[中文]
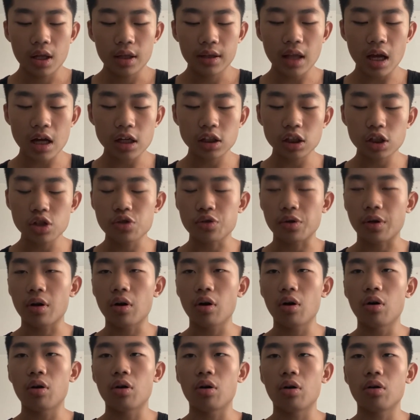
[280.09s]
但是随
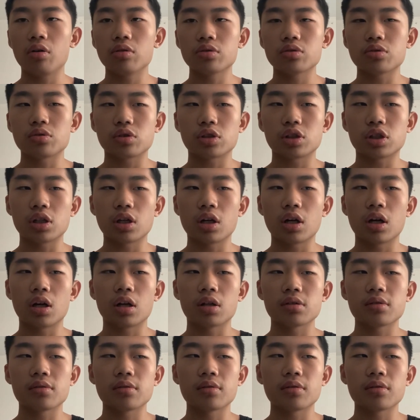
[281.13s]
后就是